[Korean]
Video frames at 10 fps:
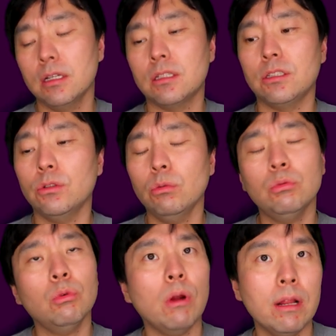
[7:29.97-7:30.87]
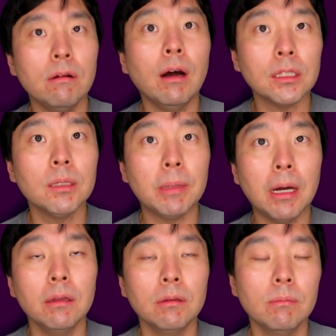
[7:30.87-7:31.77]
그 정도로 할 것
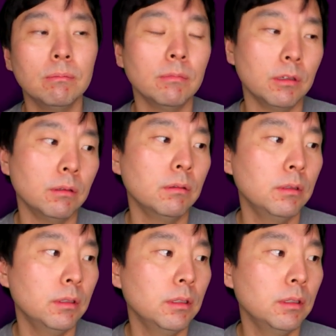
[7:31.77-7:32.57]
같으면 어